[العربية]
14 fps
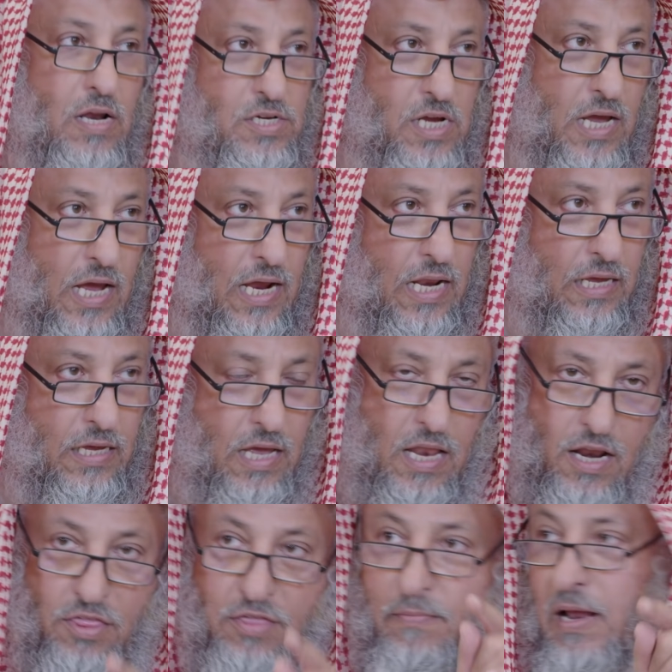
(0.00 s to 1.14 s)
لا شيء عليك
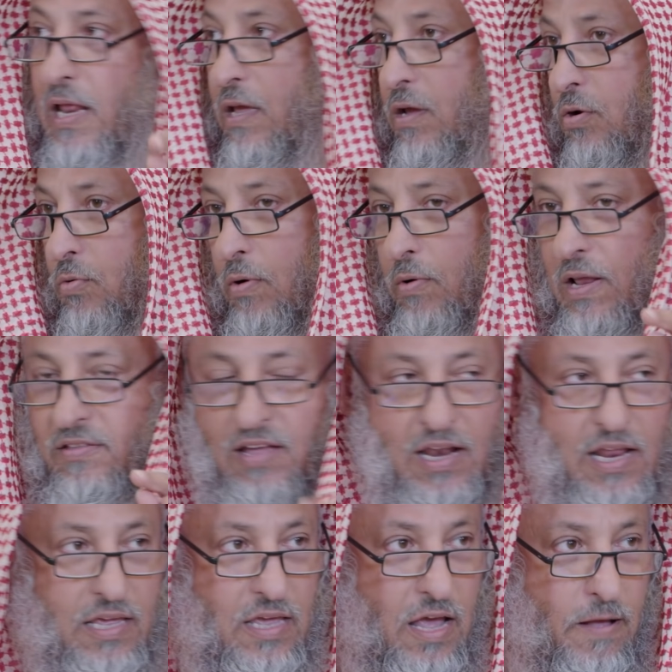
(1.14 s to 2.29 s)
الإثم عليه هو وليس
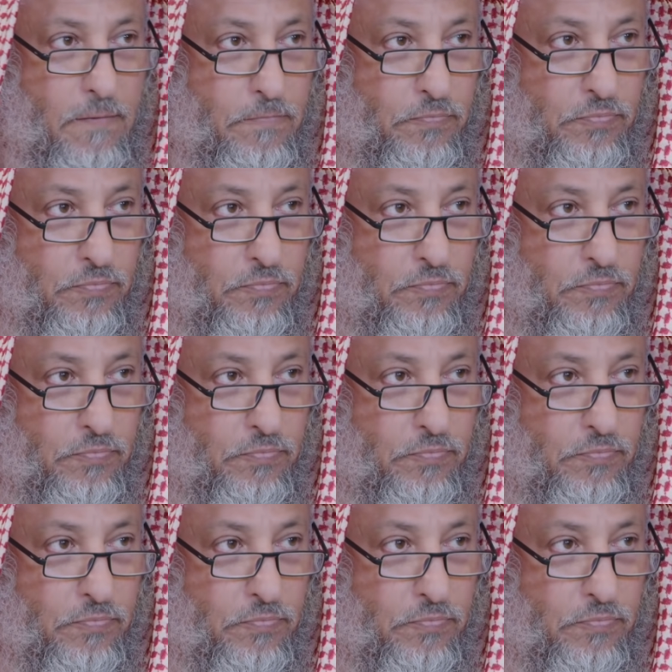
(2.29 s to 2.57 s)
عليك